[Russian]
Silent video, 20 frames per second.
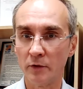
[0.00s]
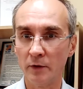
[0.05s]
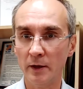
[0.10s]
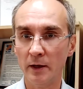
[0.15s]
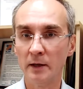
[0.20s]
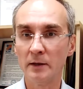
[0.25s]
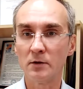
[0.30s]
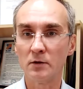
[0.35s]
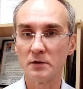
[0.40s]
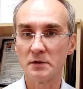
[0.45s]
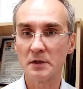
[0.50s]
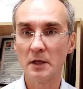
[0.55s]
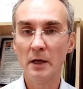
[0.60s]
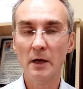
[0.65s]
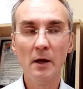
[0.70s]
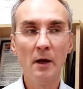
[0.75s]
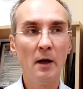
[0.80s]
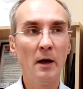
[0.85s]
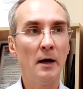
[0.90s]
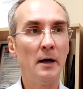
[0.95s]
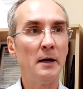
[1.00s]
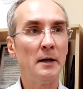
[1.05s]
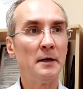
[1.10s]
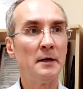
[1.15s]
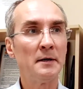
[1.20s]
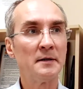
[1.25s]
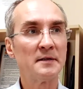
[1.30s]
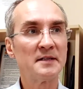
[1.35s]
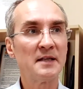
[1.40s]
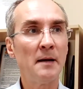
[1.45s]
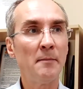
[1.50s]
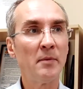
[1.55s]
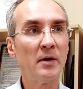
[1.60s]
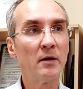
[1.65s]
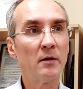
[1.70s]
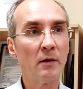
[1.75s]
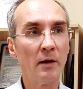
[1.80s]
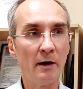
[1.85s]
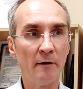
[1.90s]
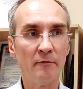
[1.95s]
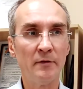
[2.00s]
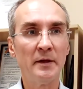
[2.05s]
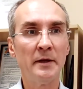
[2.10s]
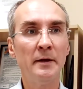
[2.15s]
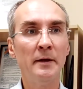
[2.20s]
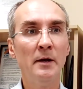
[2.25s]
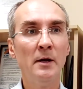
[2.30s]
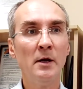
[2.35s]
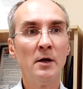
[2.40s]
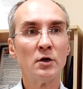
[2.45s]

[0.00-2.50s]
Да? То есть самое главное,